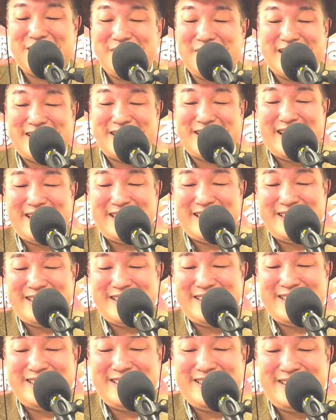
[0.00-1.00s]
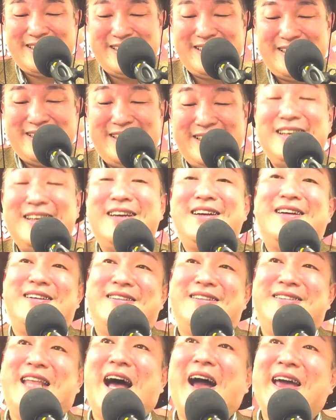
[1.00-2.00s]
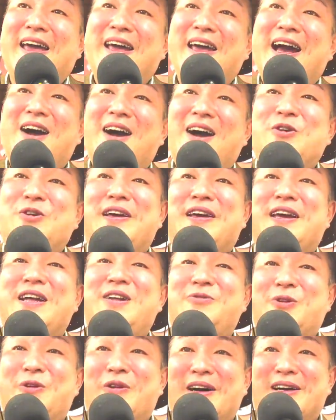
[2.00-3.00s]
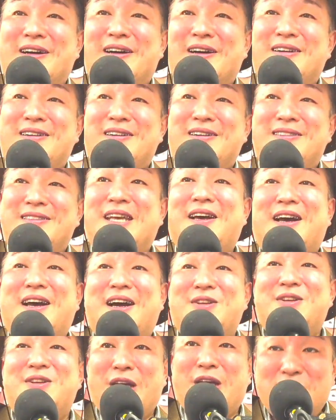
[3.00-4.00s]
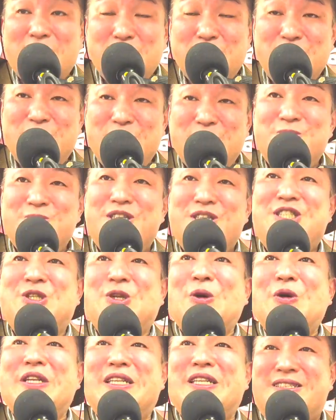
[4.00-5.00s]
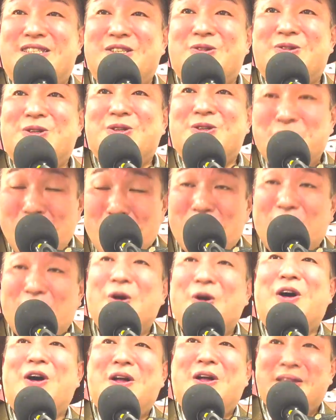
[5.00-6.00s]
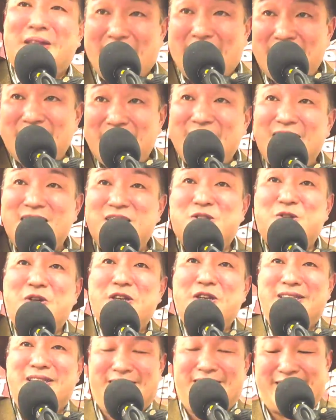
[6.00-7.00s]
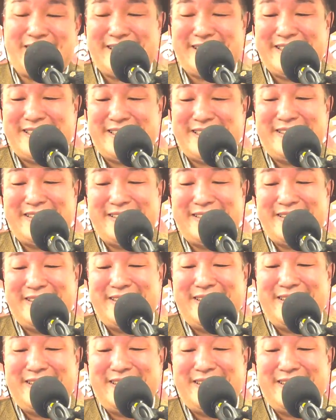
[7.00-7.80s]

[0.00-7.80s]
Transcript: そして皆さん大学へ行けるのは世界の100人のうち1人ですよそうたった1人です